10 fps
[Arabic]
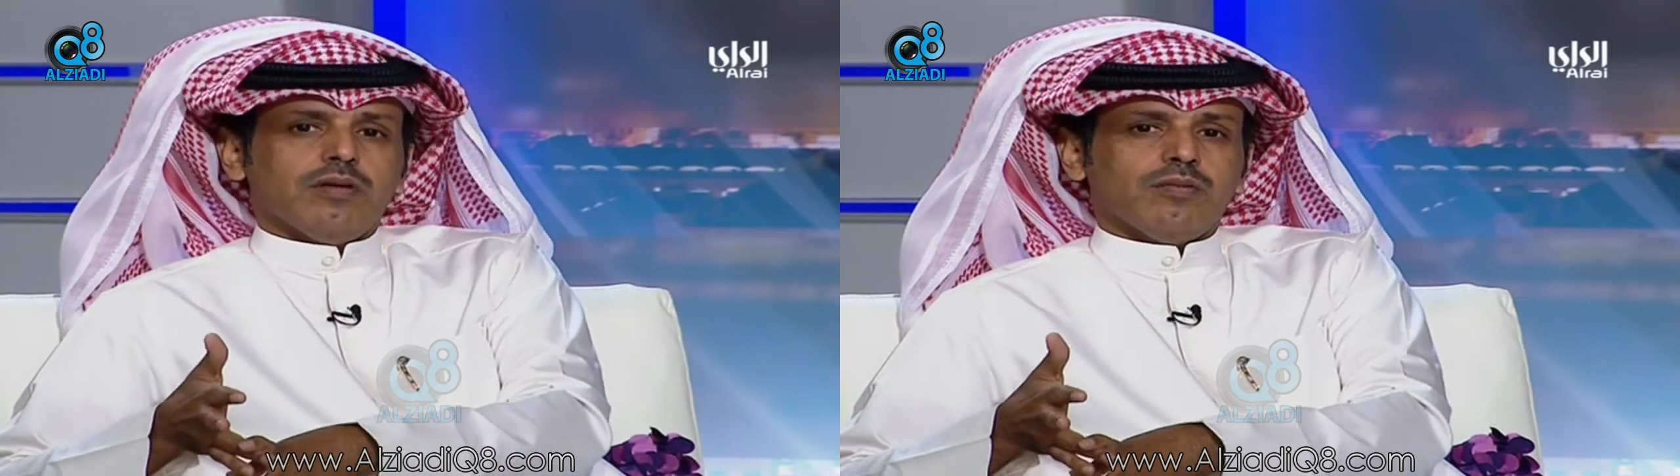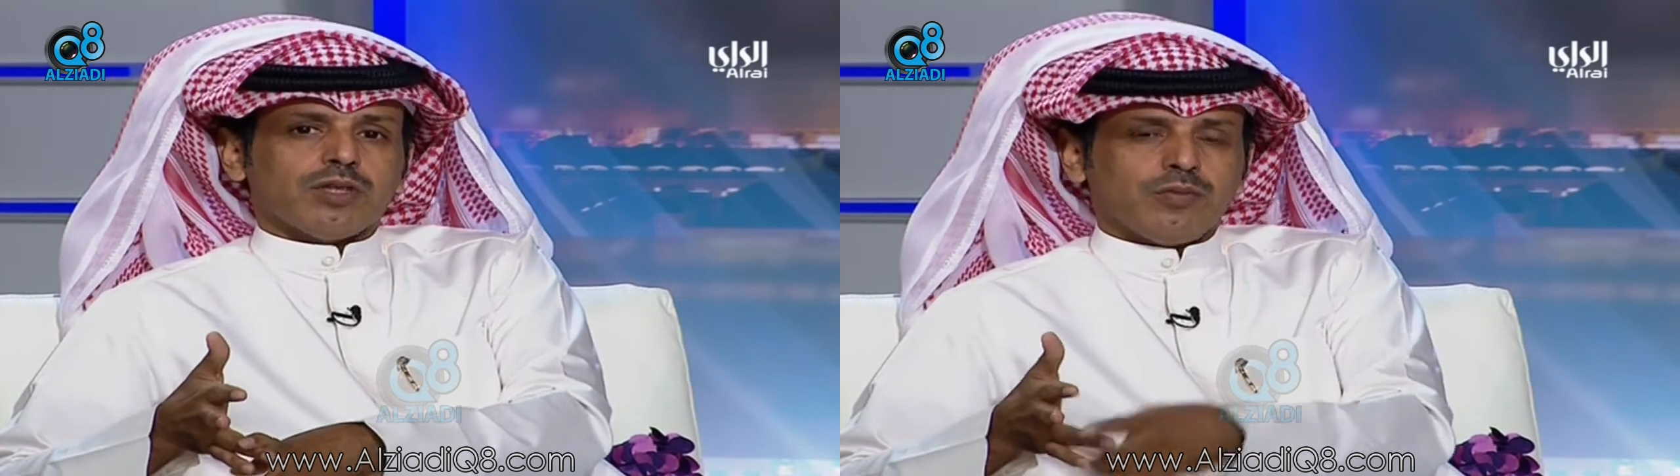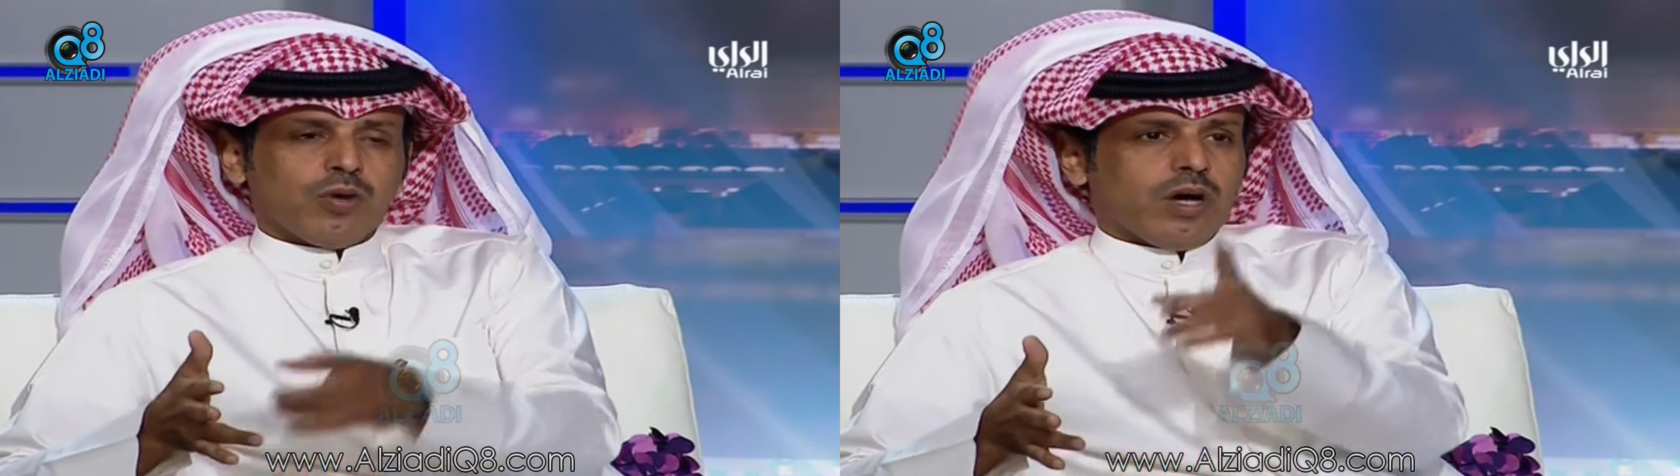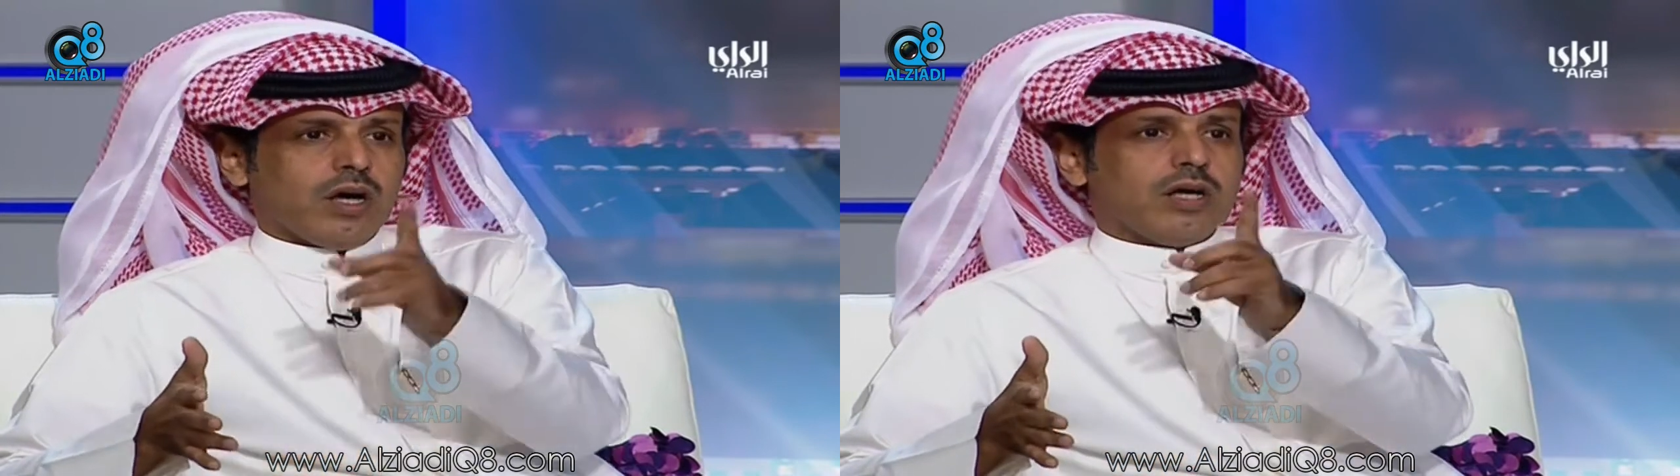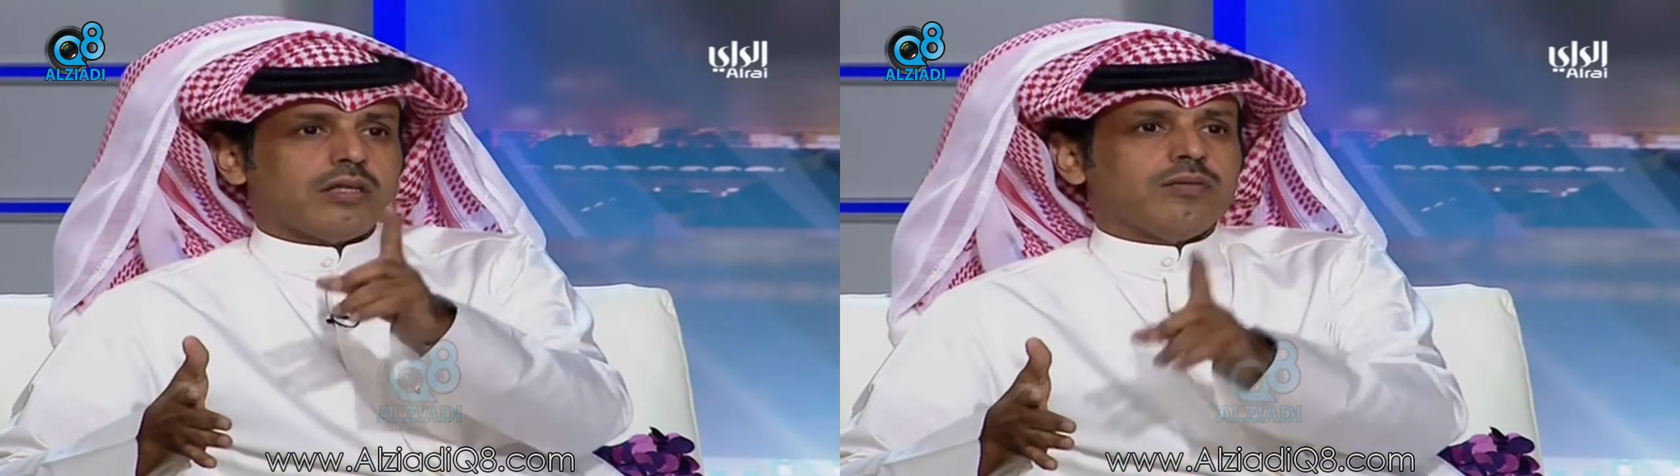
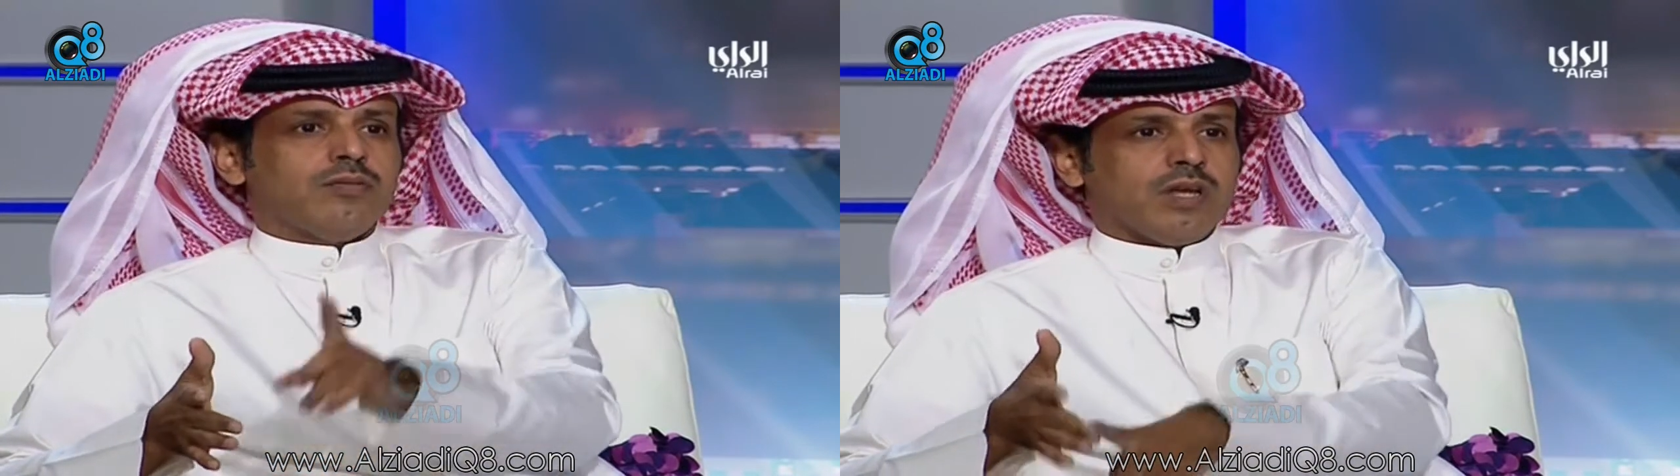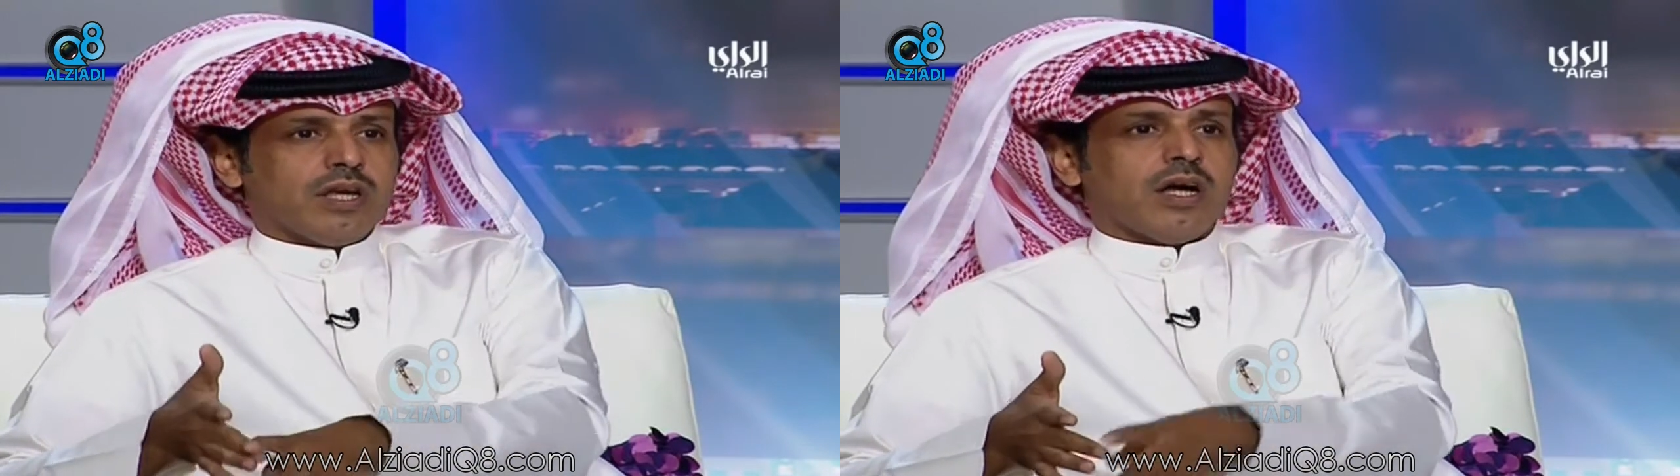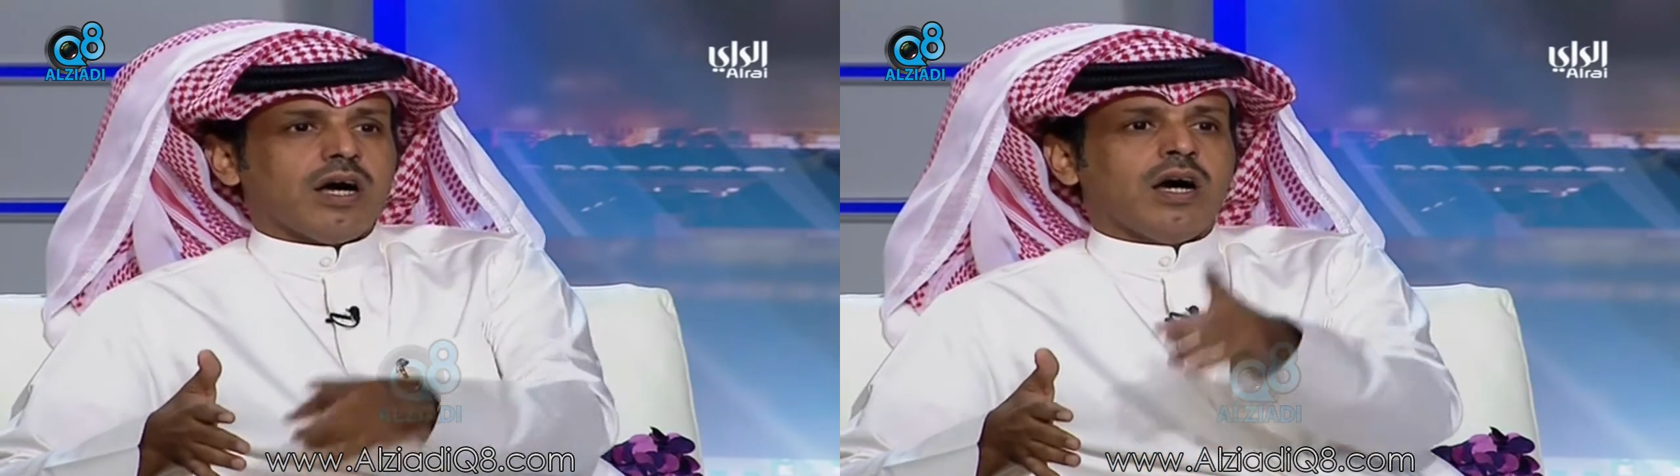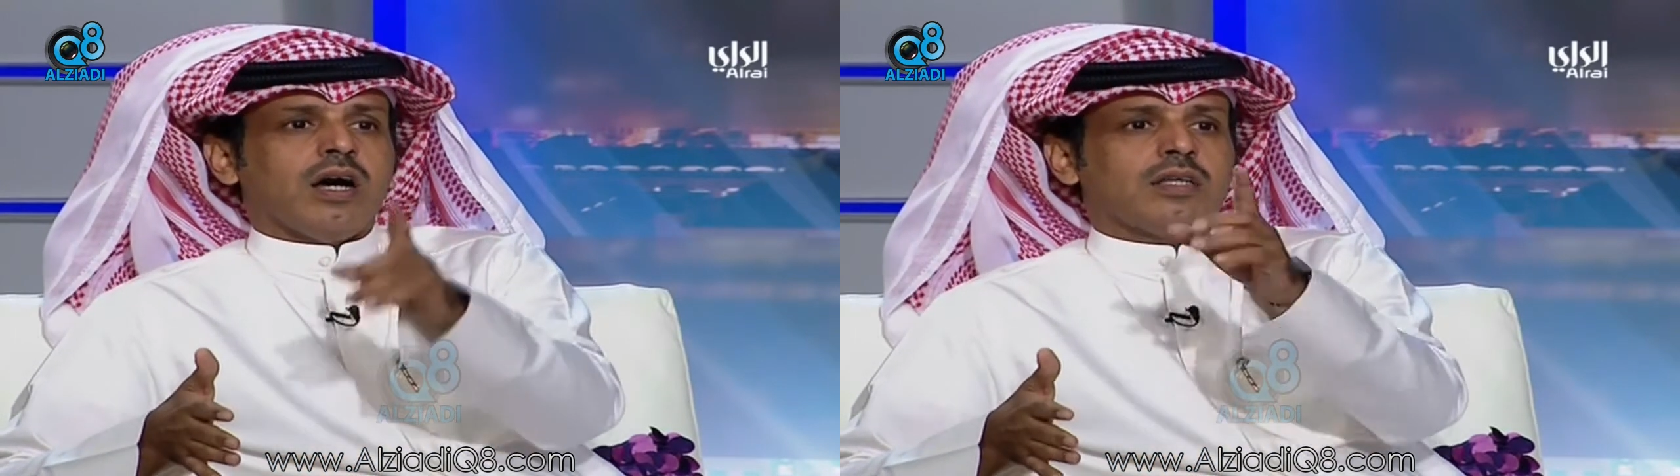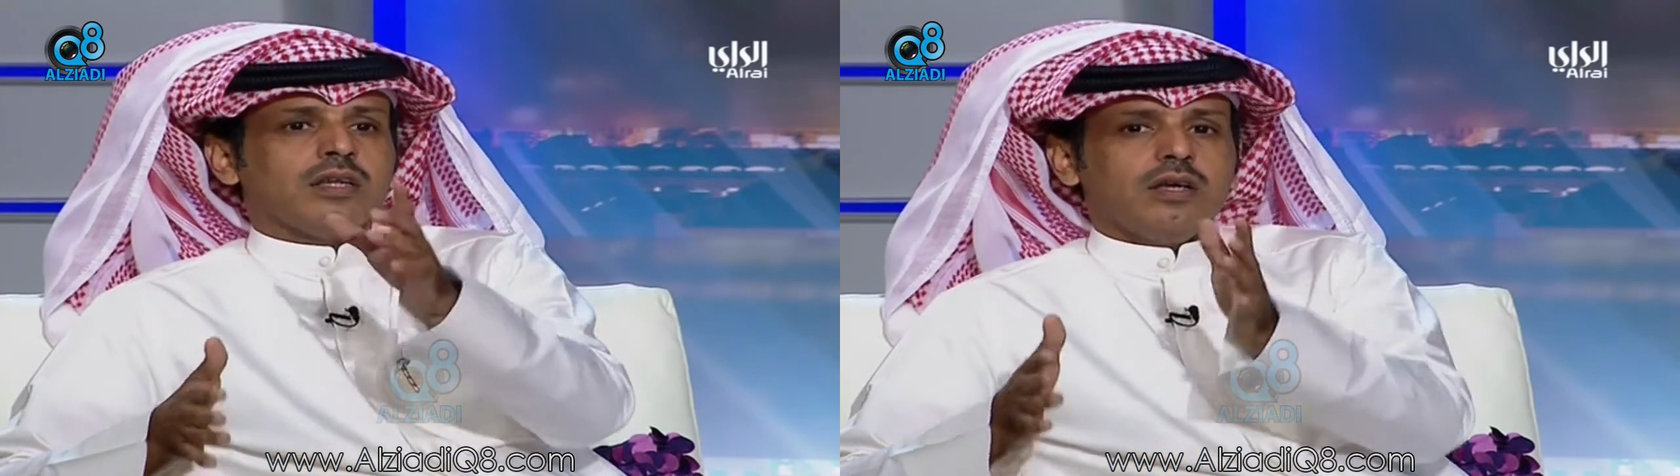مطبوعات من نعم. لقاءات